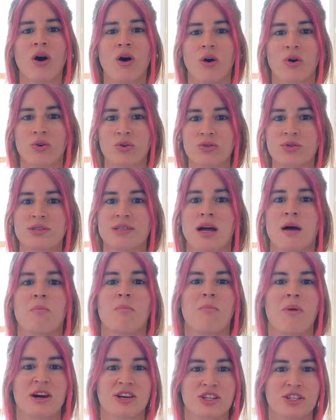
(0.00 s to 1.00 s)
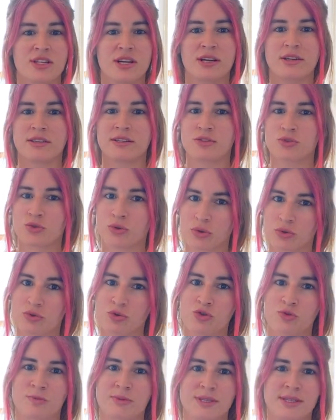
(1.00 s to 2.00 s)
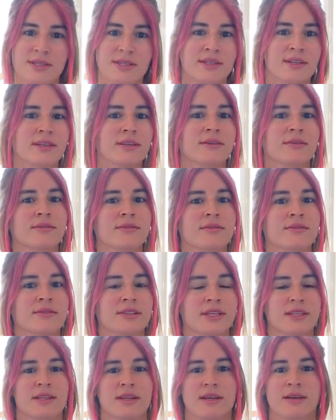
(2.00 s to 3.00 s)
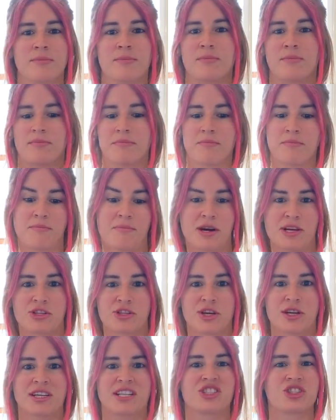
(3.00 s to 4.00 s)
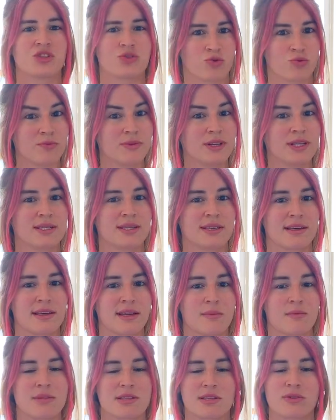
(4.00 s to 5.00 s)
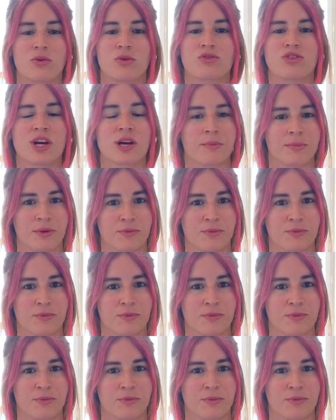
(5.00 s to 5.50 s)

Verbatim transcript: O yüzden başlangıç konuşması ya da başlangıç cümlesi kelimesi ne olacak